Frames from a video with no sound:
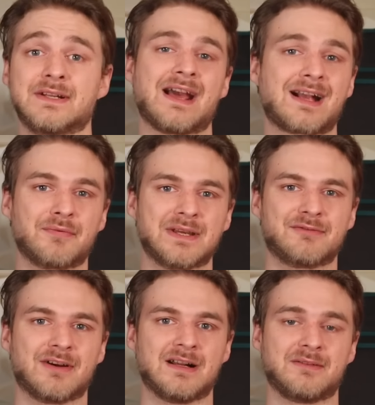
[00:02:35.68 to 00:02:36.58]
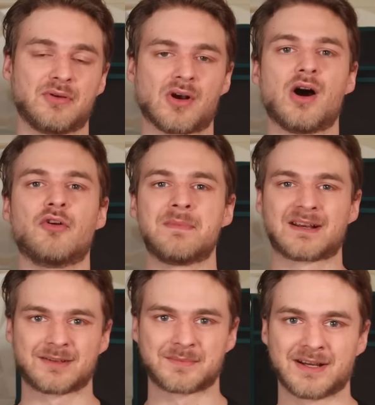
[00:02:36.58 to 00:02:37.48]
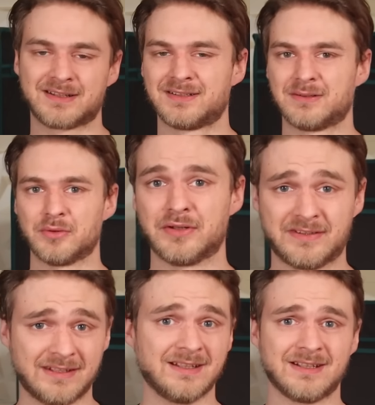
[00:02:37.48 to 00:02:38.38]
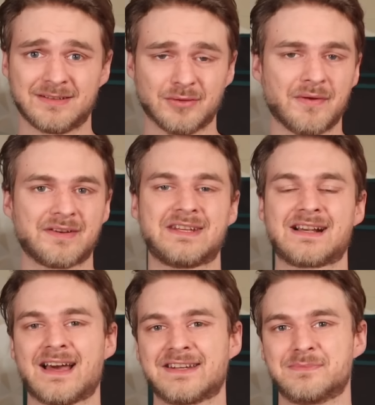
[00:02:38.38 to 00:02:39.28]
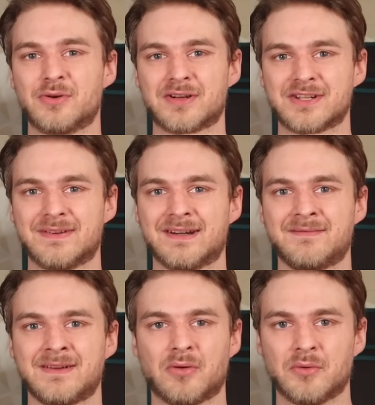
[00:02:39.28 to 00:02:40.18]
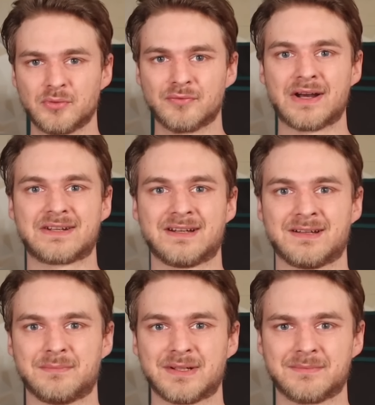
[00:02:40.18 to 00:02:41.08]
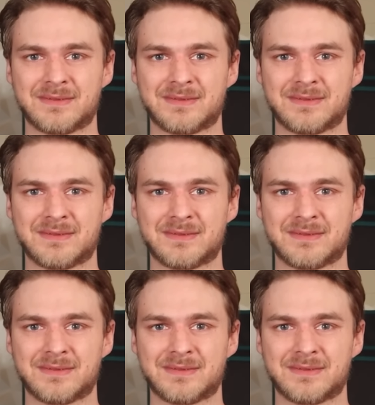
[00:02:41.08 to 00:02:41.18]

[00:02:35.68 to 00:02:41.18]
Vielen Dank auf jeden Fall für eure Aufmerksamkeit, ohne die sowas hier gar nicht möglich wäre. Und nun weiter mit